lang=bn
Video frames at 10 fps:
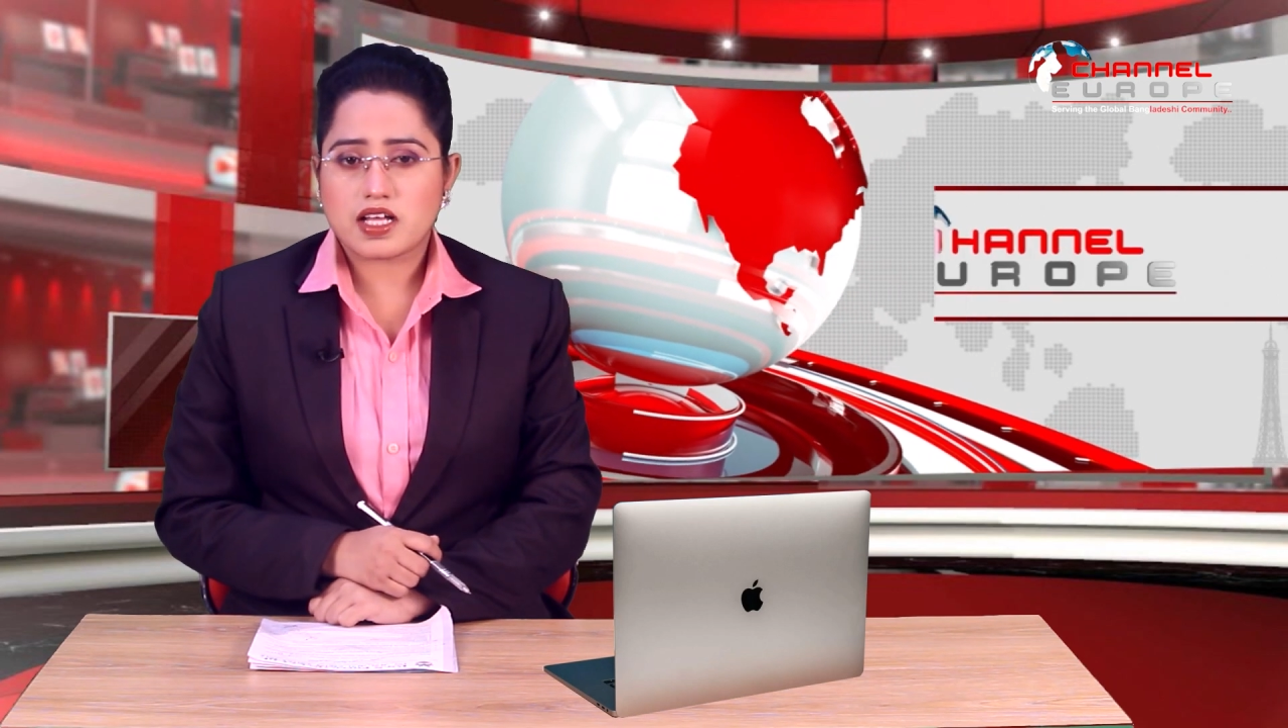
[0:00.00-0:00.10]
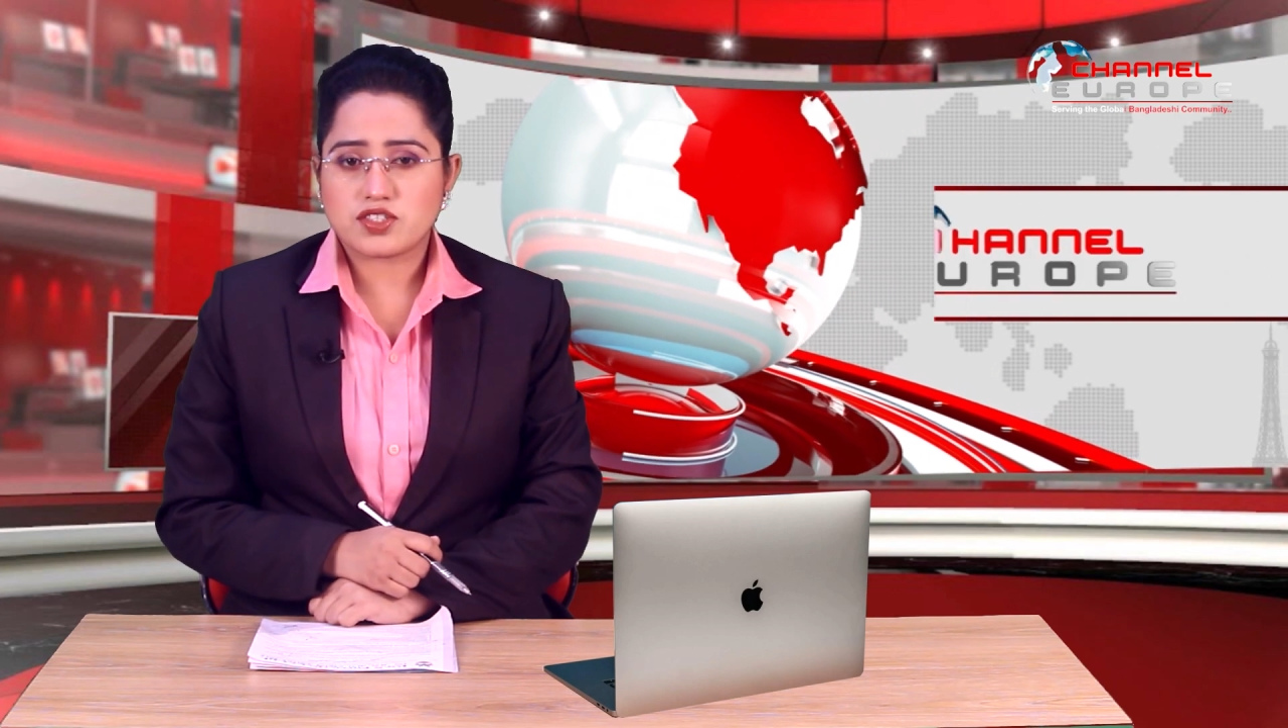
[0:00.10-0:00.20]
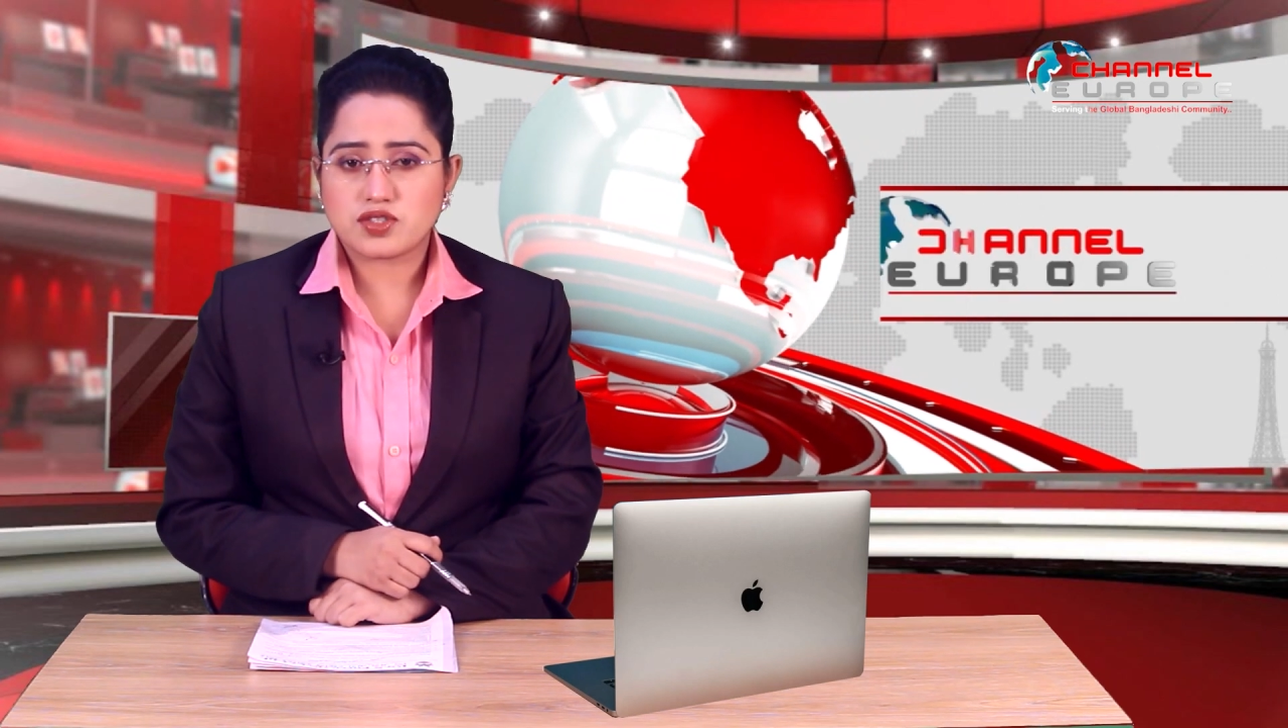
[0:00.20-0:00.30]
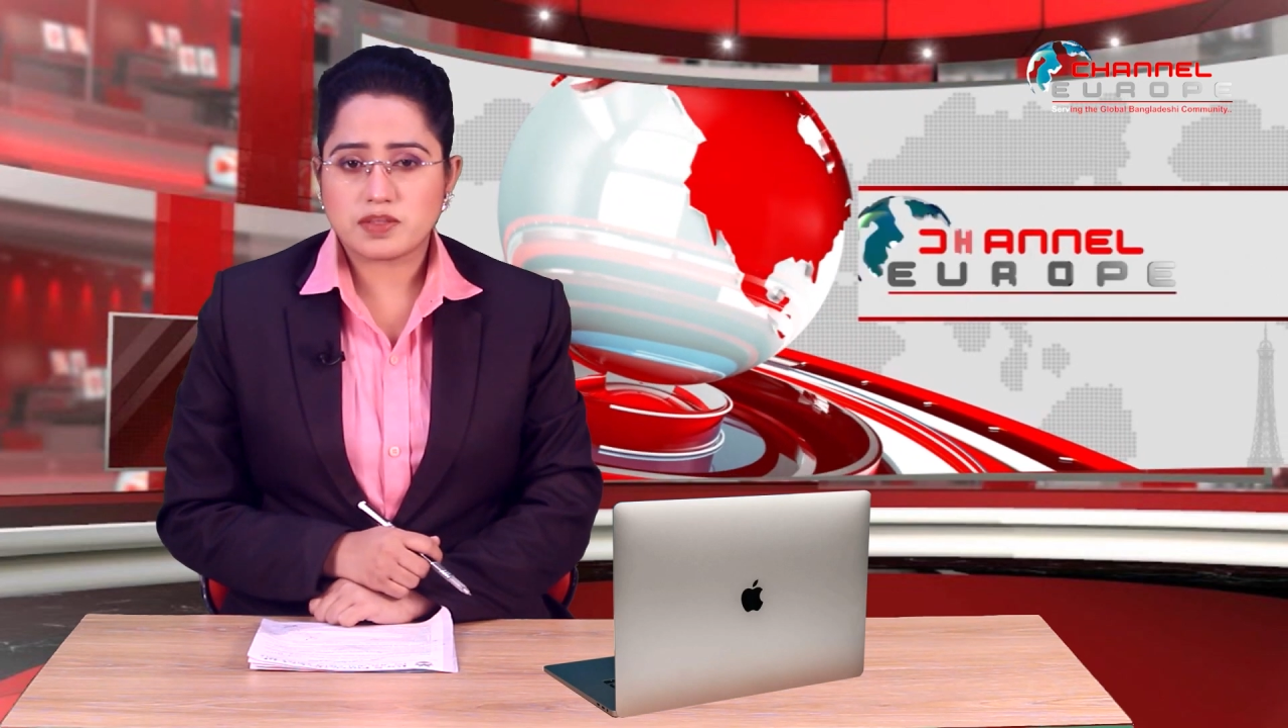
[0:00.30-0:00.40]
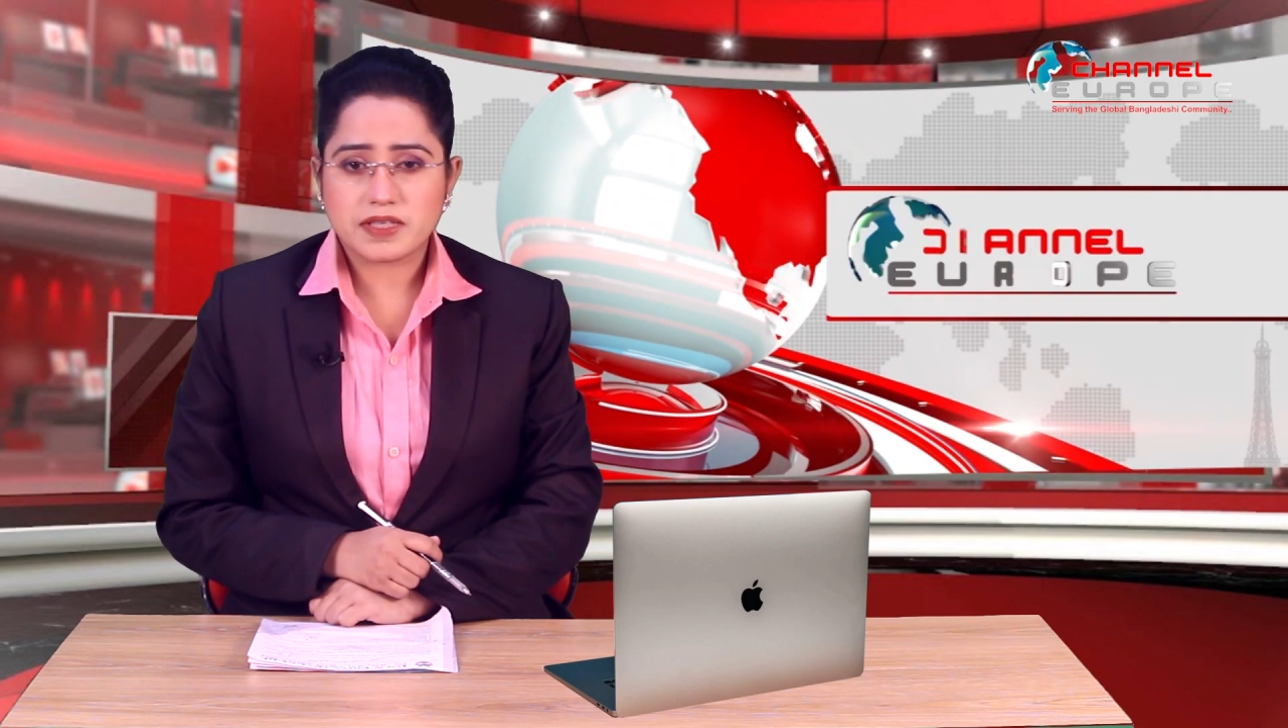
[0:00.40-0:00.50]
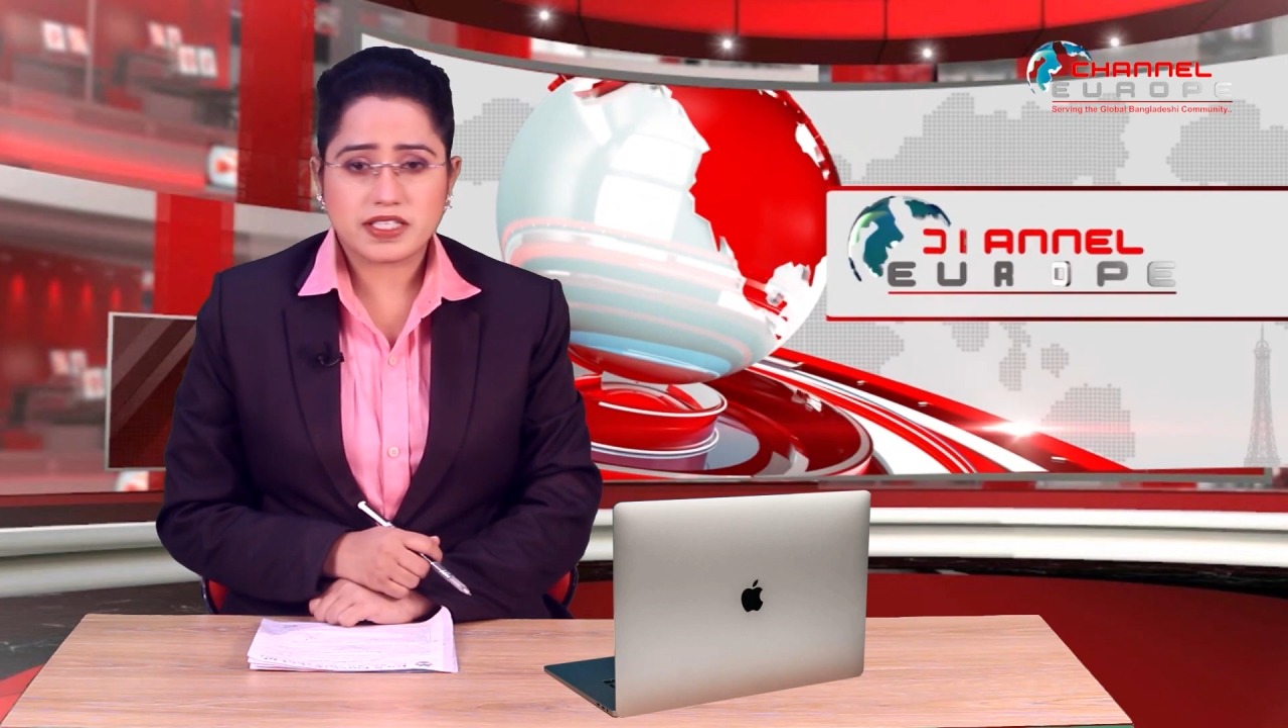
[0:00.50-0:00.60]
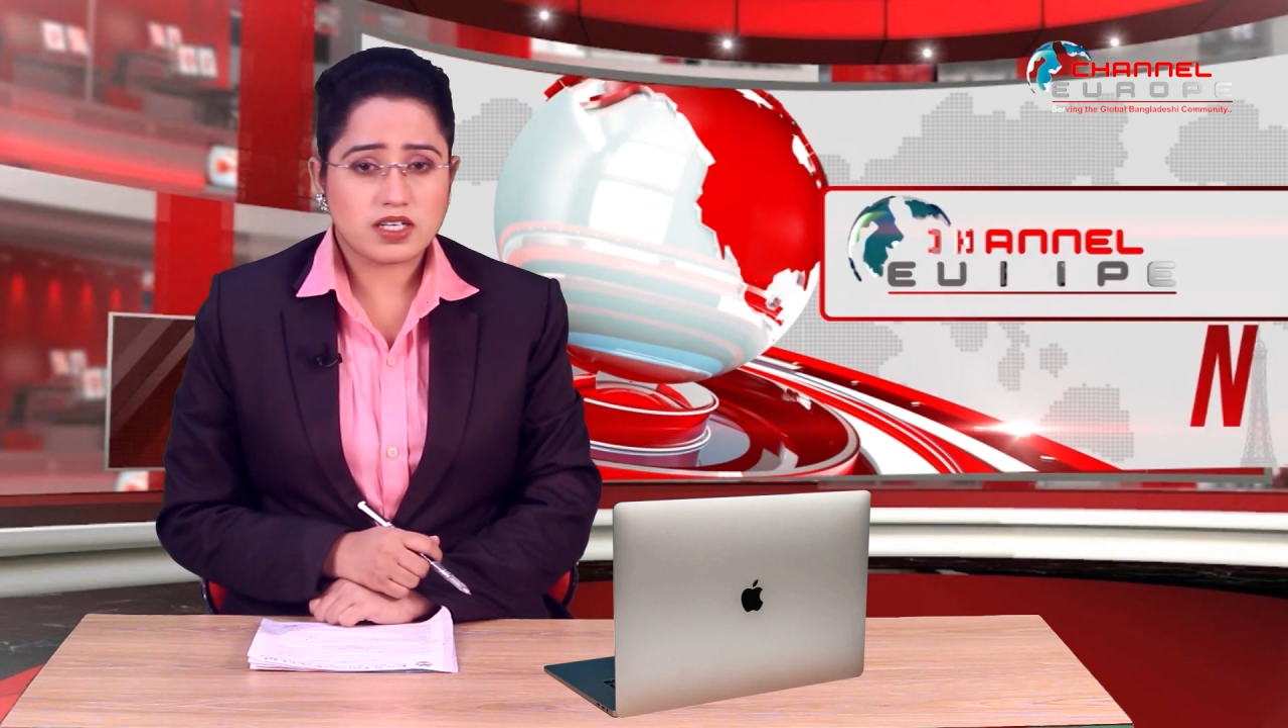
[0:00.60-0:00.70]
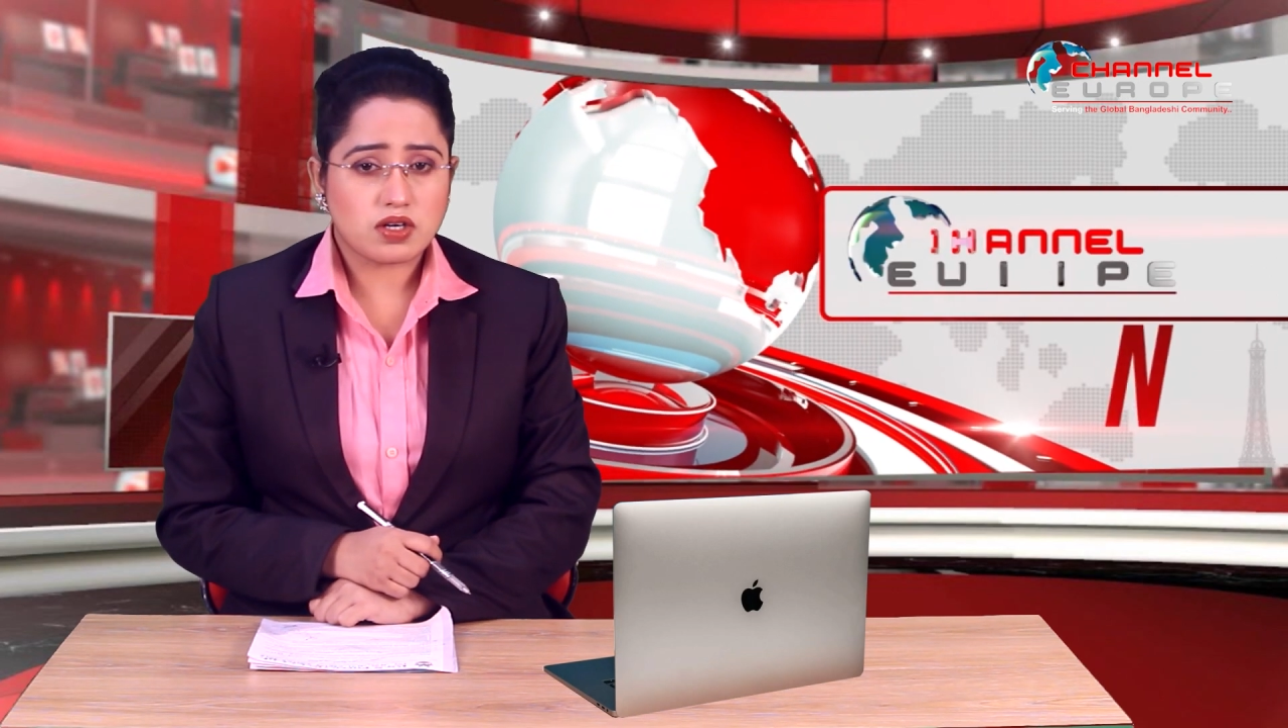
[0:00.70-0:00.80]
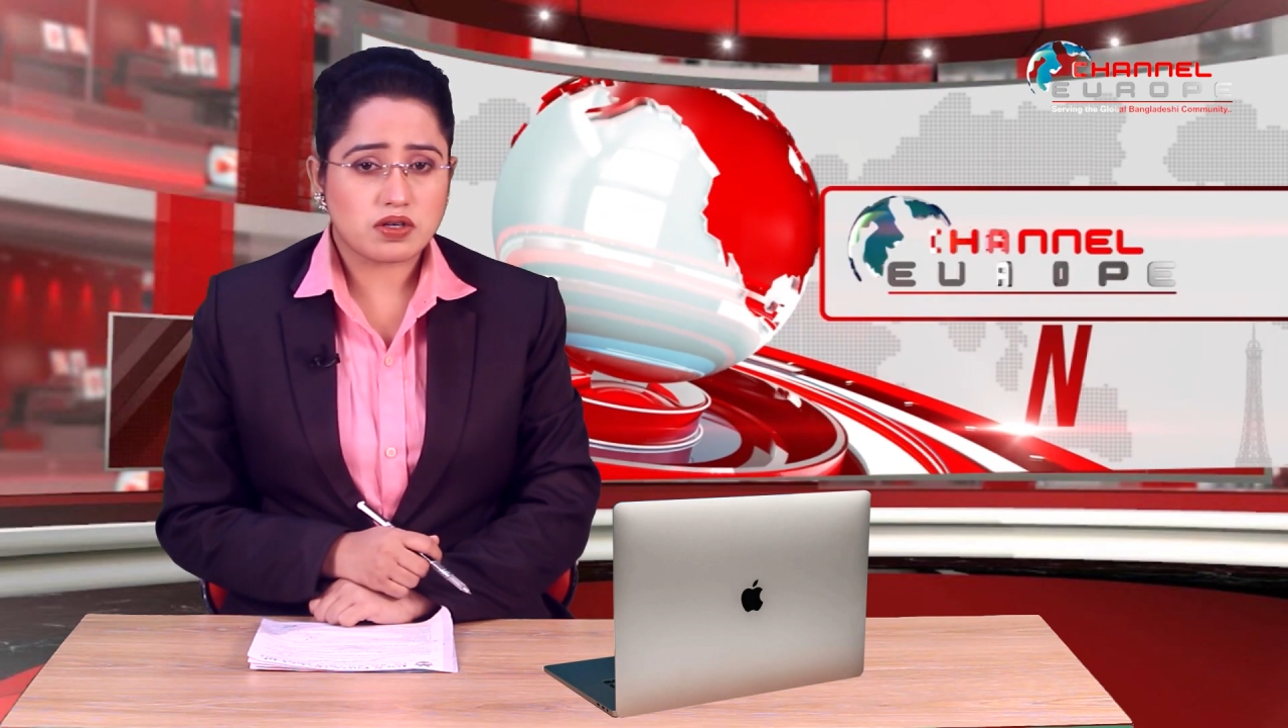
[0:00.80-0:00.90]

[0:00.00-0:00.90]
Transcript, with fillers: আচরণবিধি